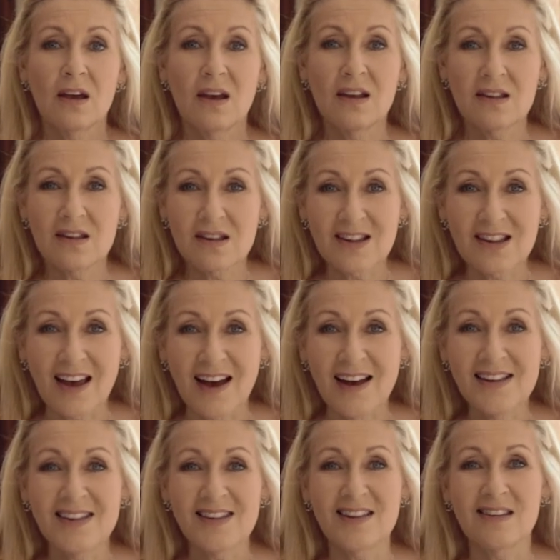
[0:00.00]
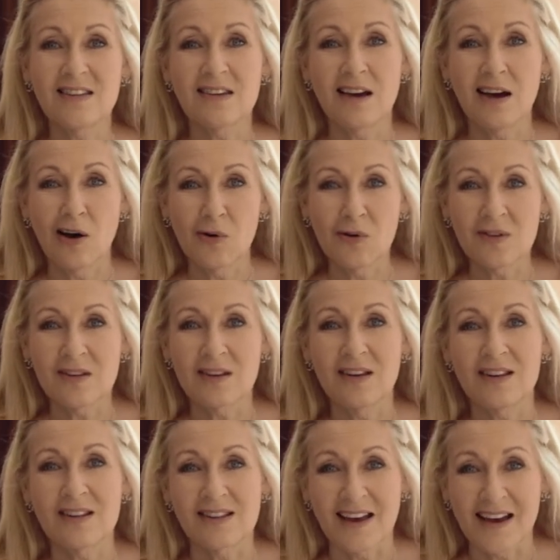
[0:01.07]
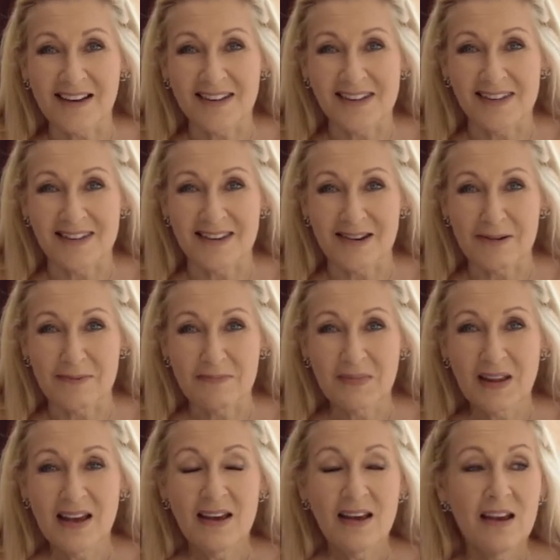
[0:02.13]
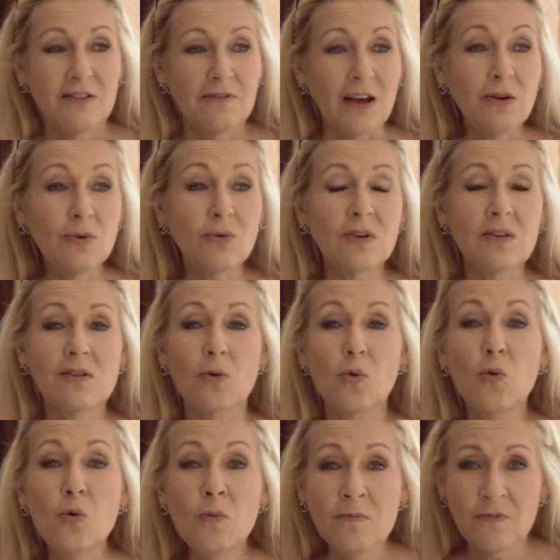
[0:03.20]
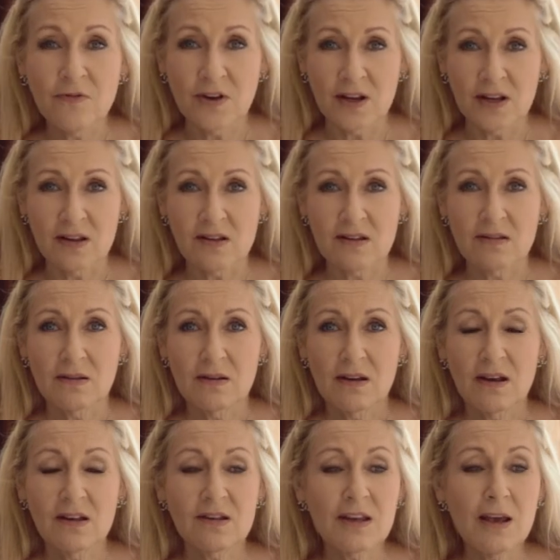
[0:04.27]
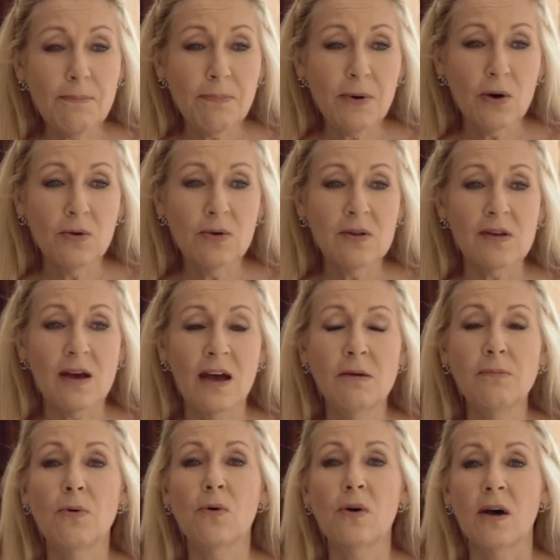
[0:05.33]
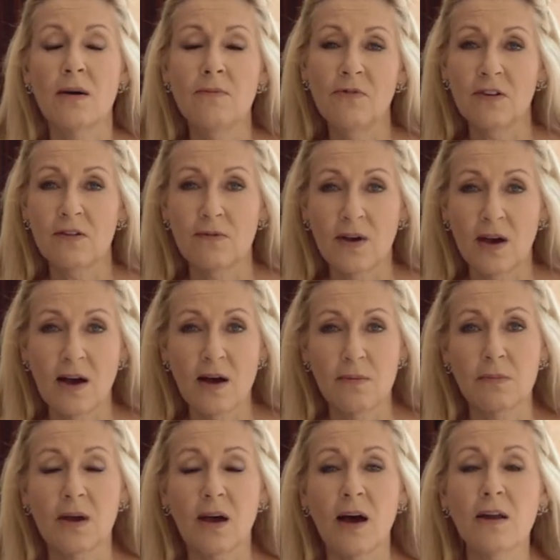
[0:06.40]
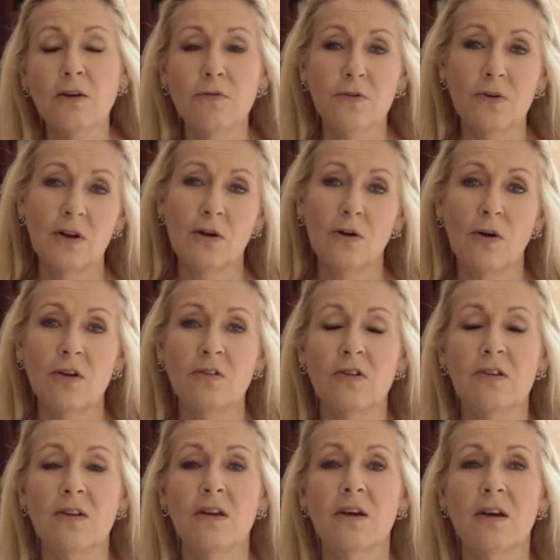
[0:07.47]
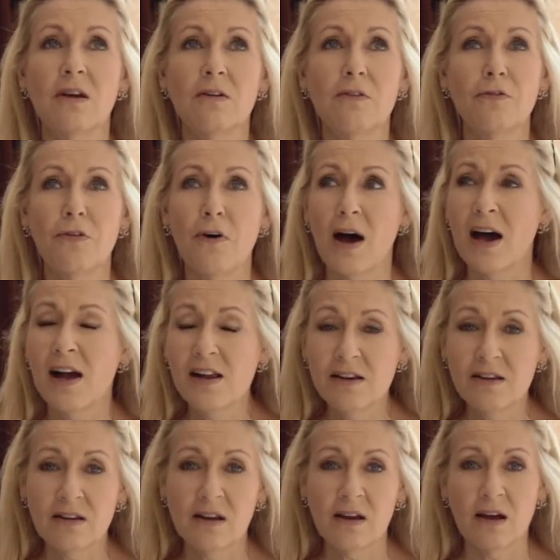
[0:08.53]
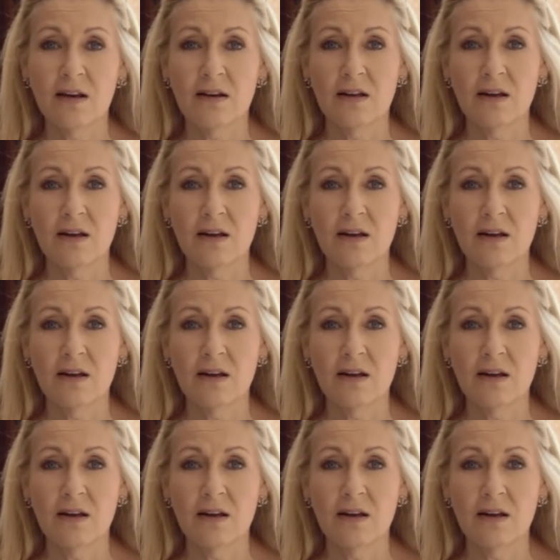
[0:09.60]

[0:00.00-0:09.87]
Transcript: Es zahlt sich aus, ich sage es dir. Wenn du das üben willst, es gibt bei uns ein Programm, was wir haben, gerade für die Leute, die vor allen Dingen an